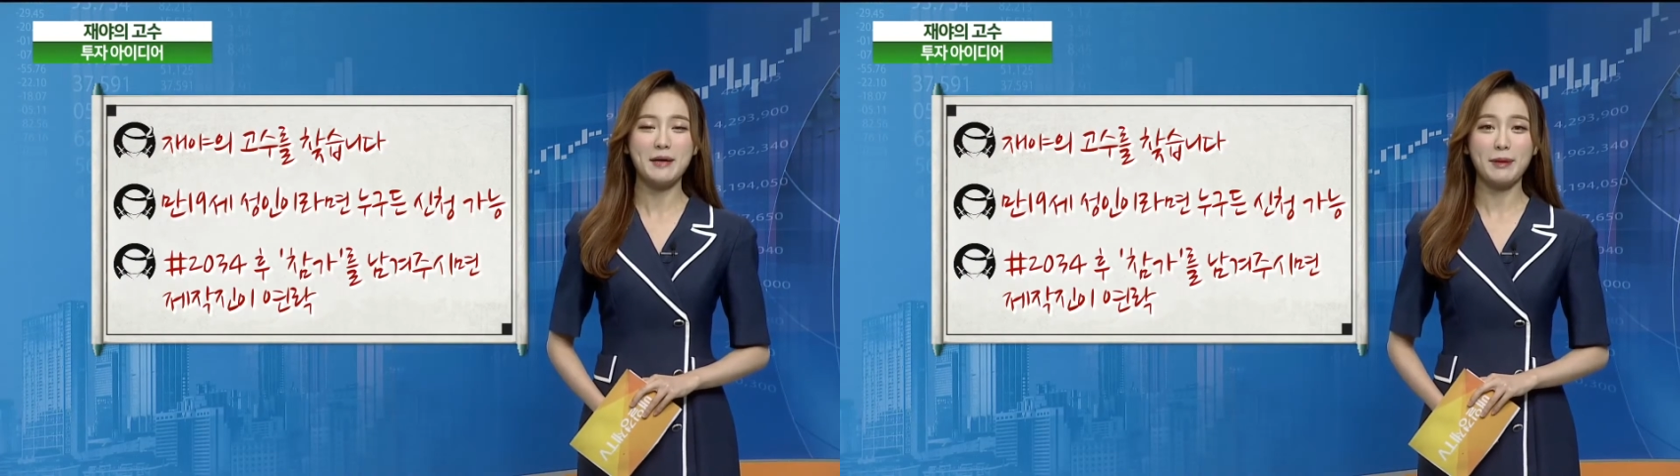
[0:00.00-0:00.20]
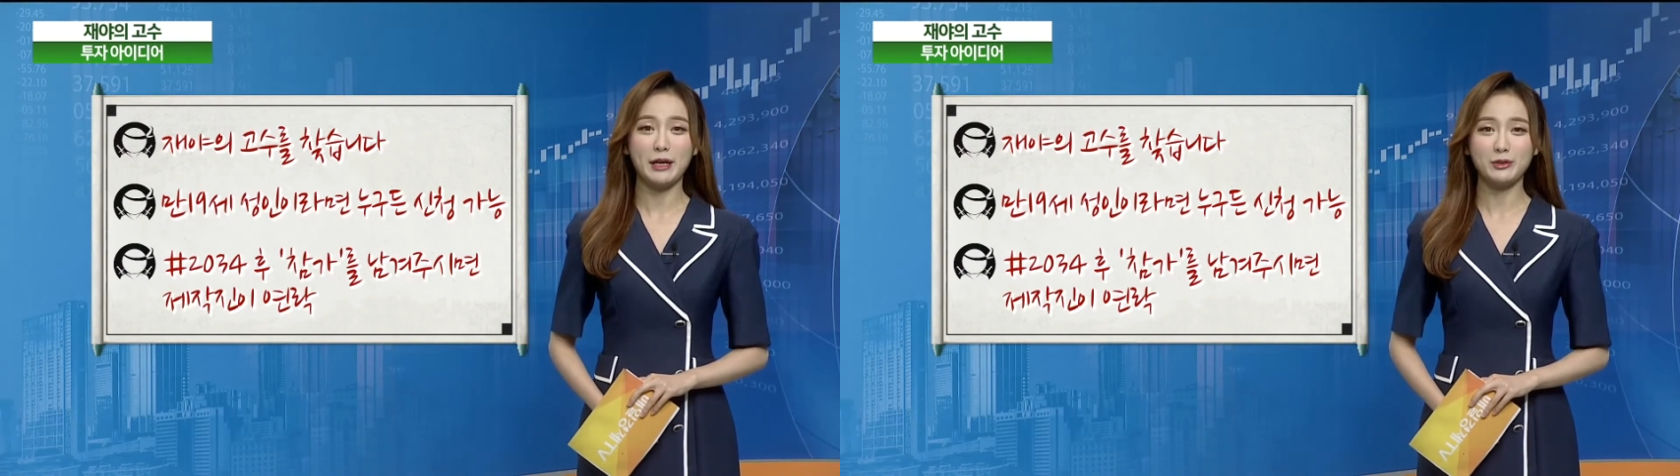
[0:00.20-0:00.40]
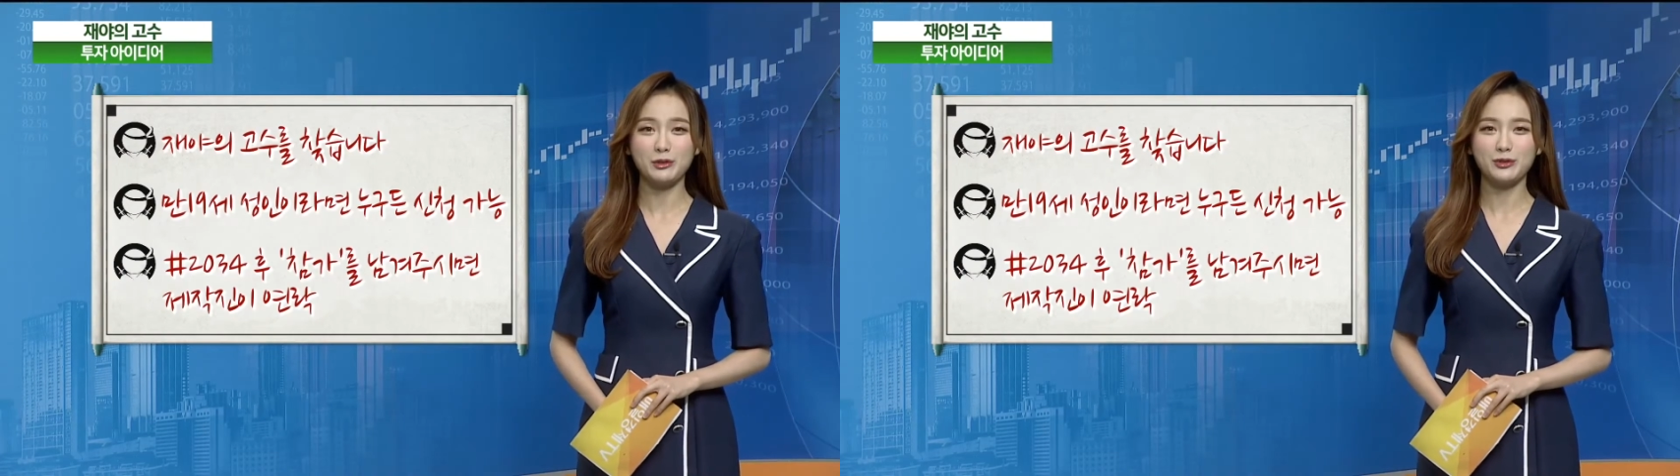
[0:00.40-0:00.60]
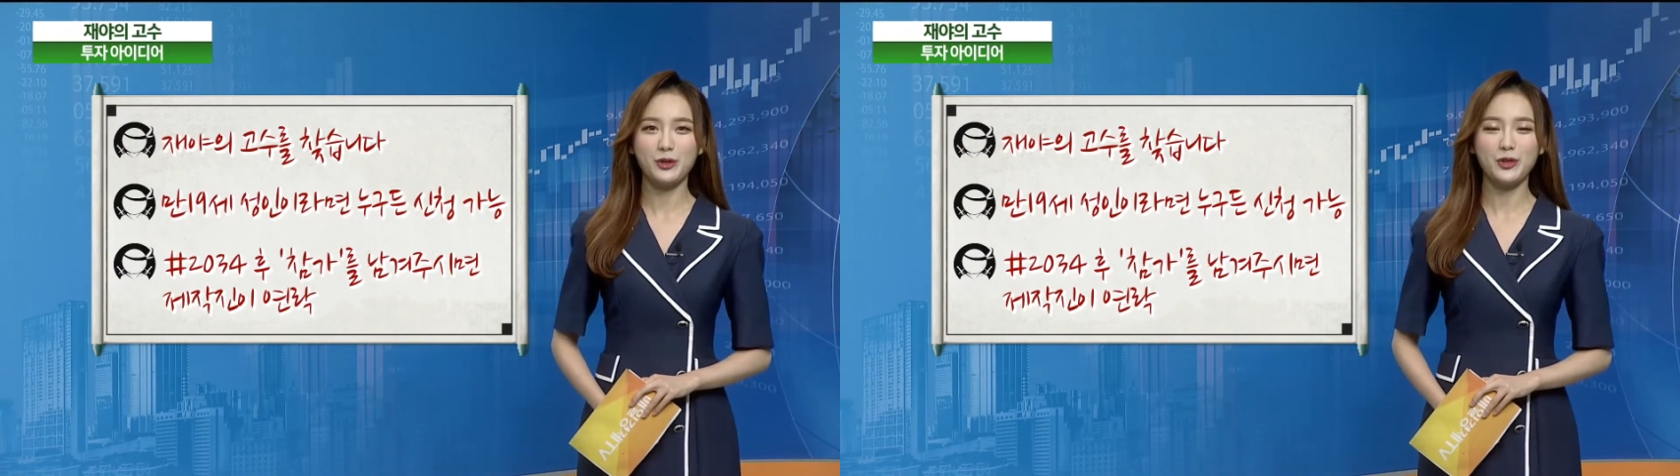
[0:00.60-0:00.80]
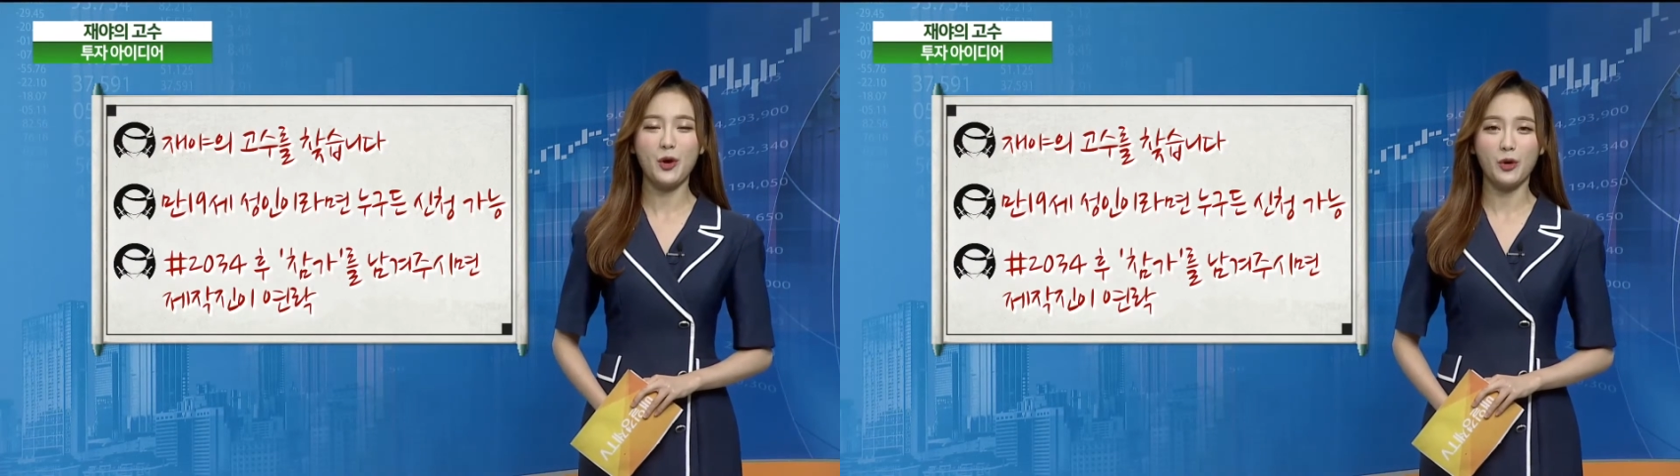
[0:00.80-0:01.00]
방송
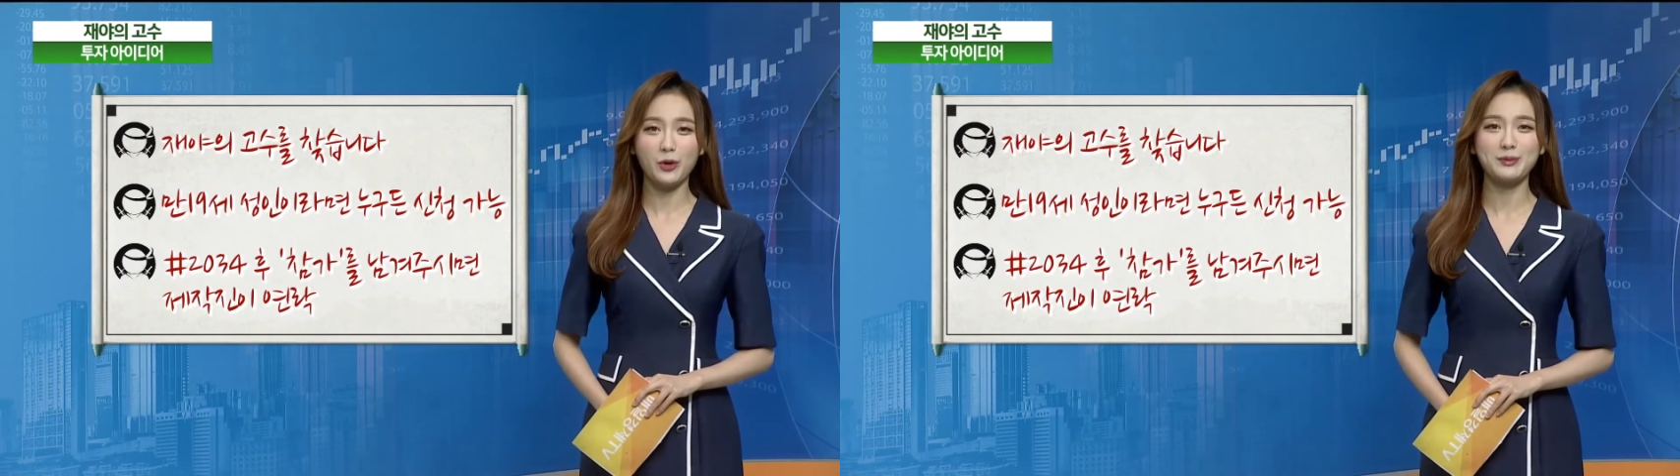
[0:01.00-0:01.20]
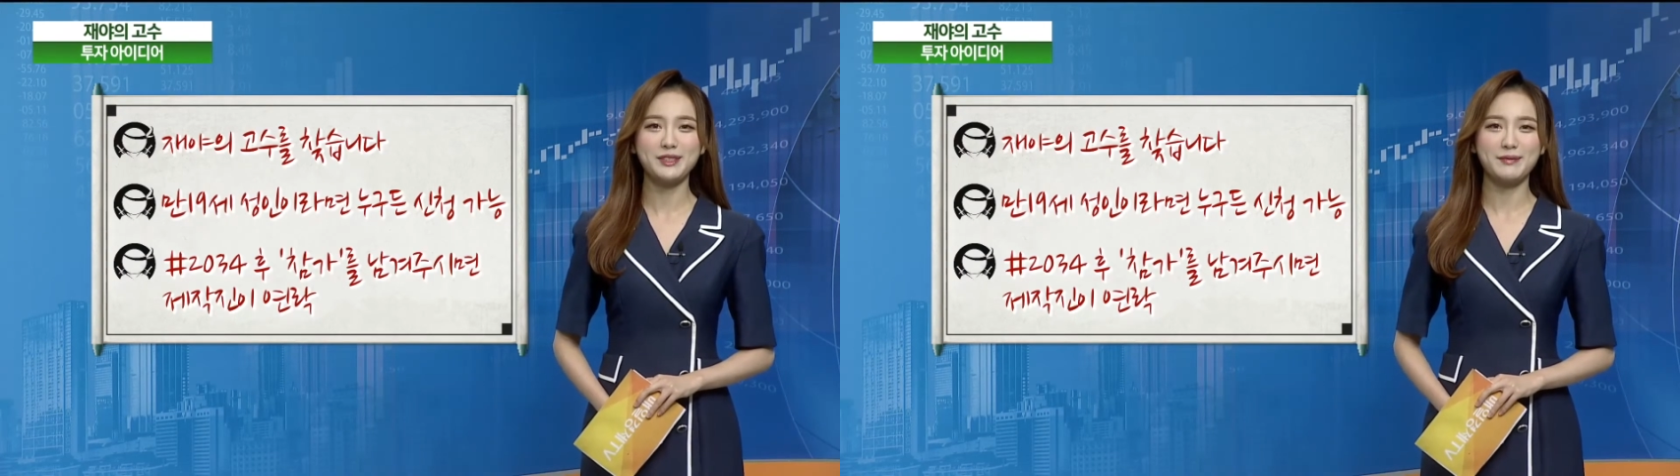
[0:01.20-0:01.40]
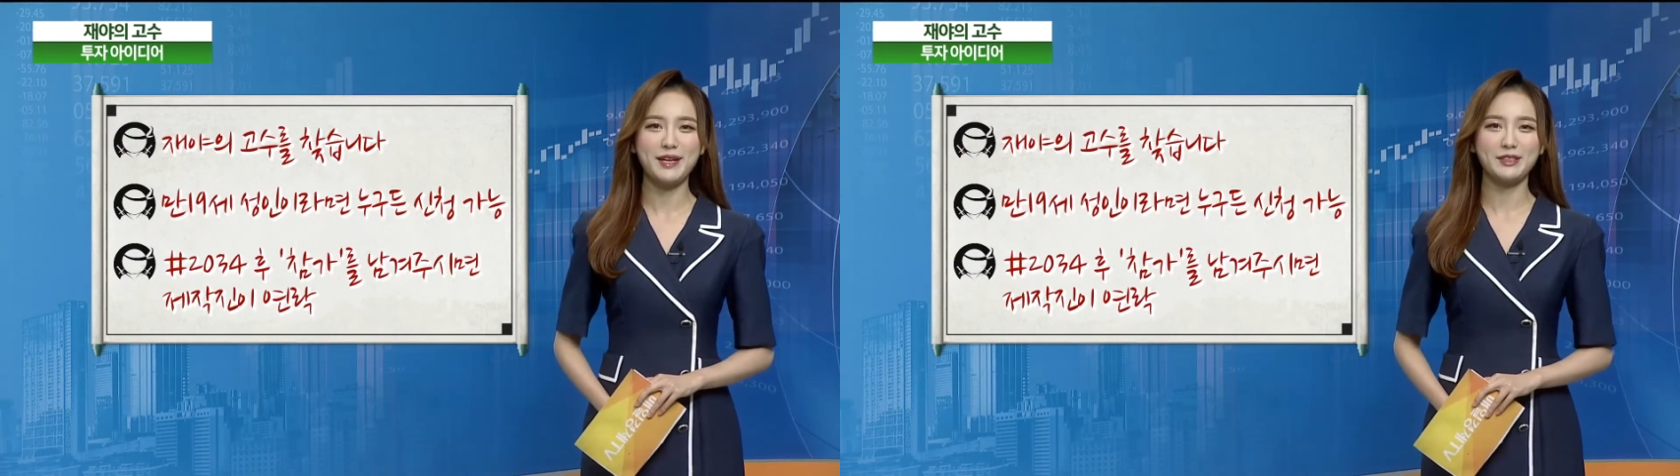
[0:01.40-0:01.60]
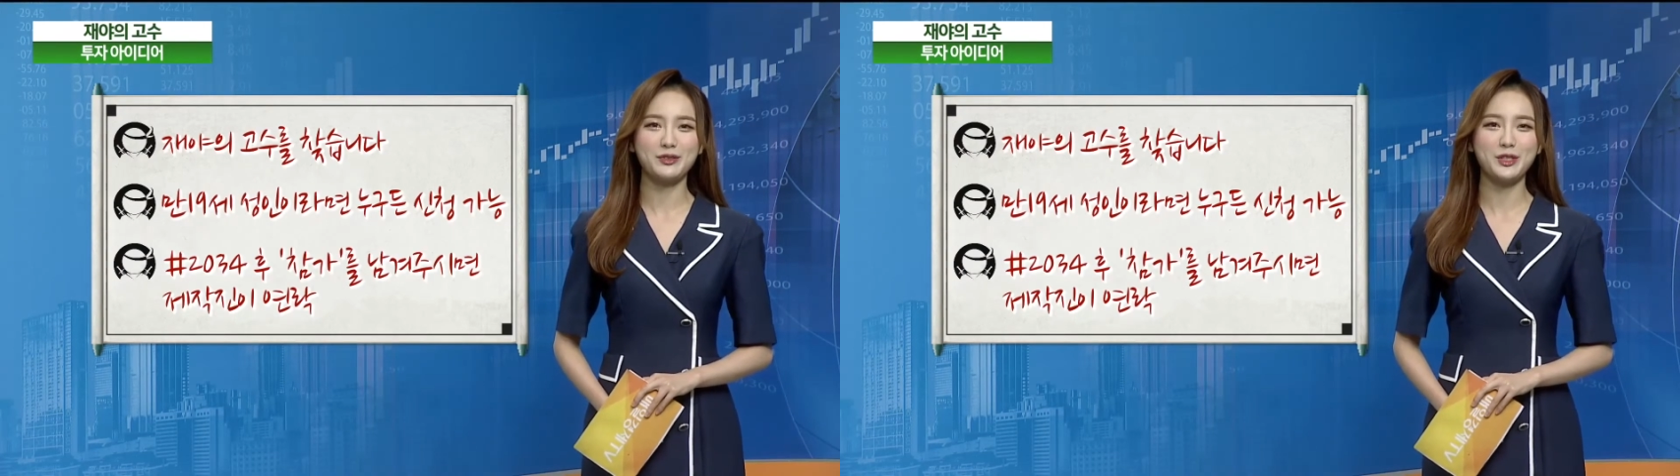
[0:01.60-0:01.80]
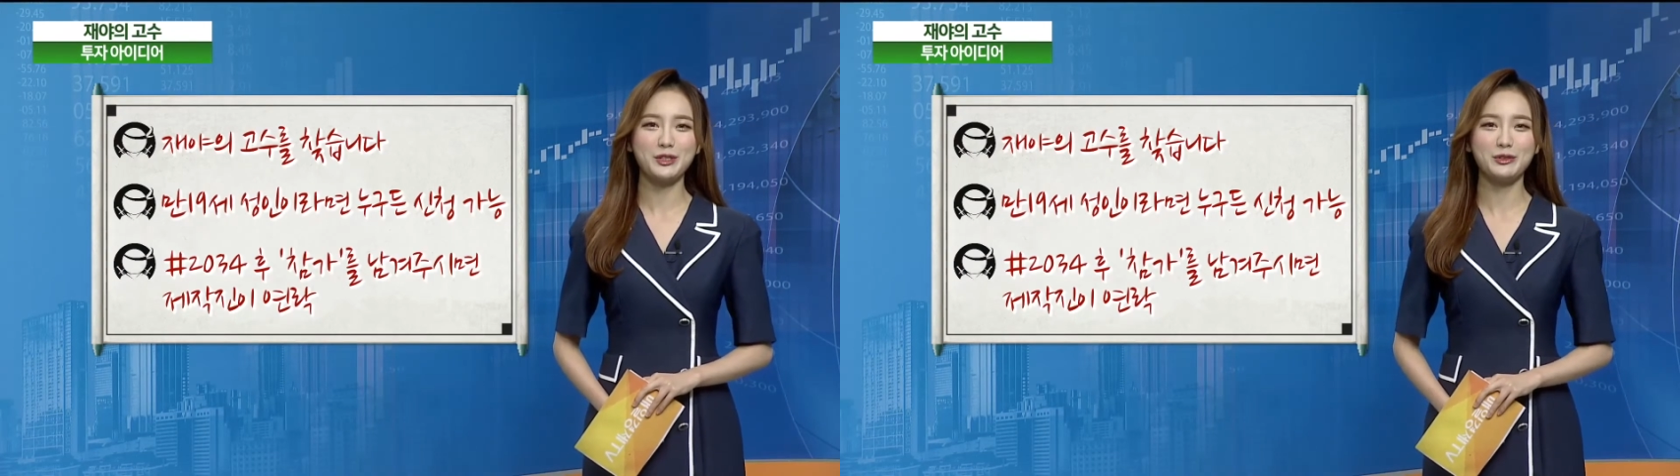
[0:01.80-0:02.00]
출연이 어렵지만
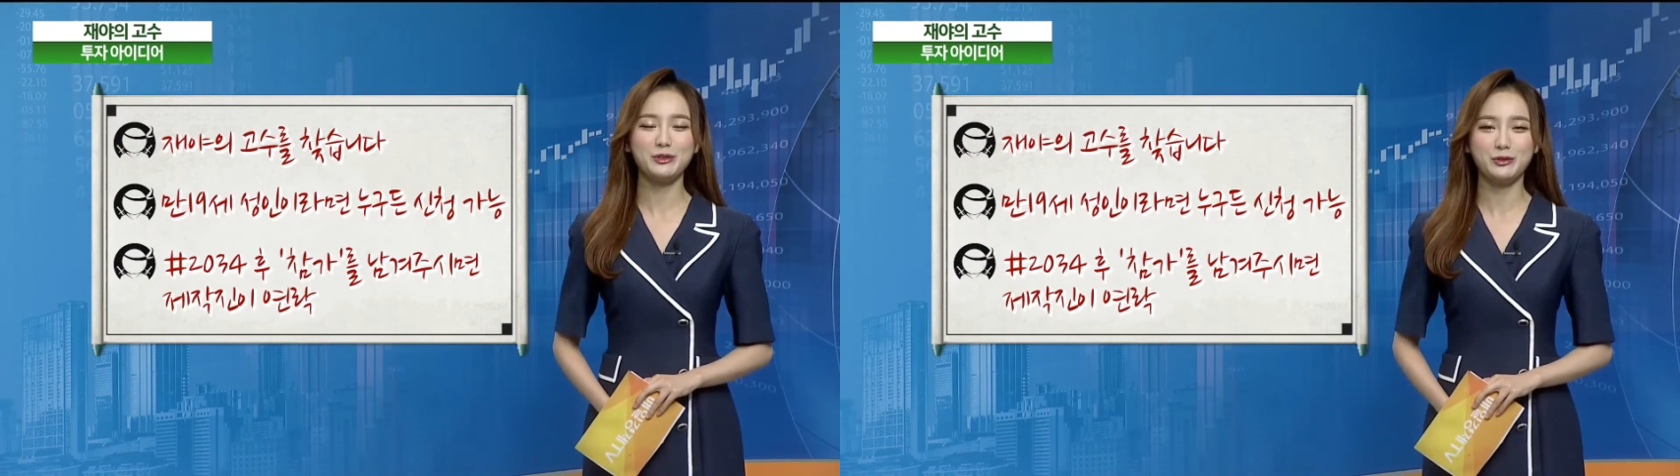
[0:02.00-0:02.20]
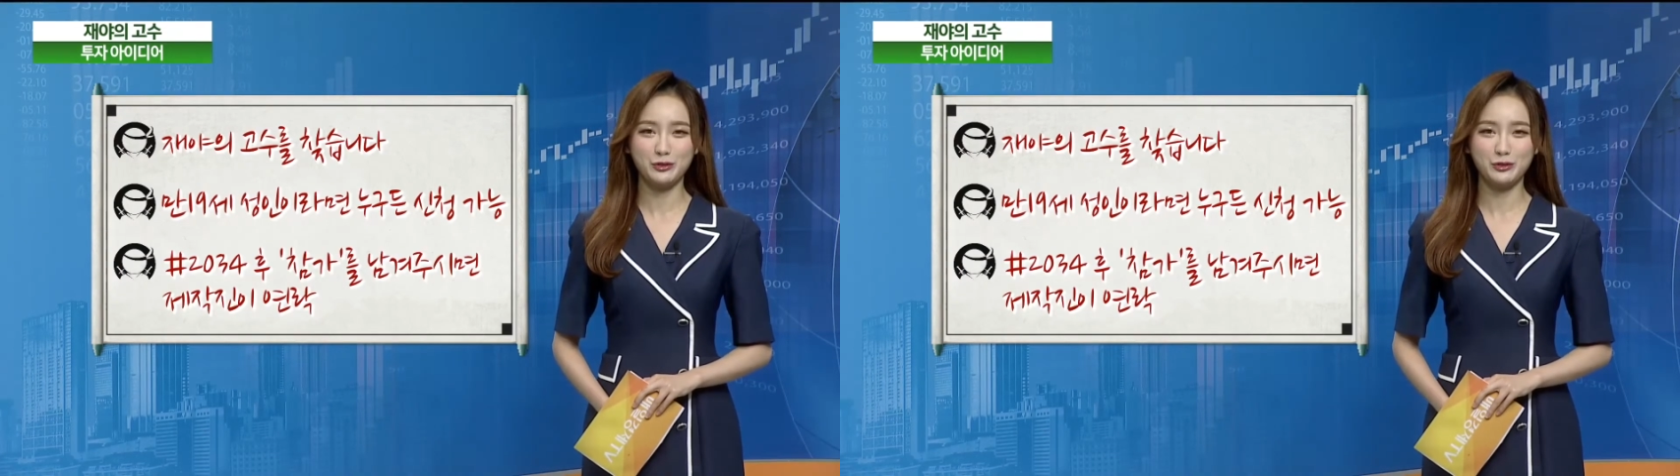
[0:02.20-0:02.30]
수익률은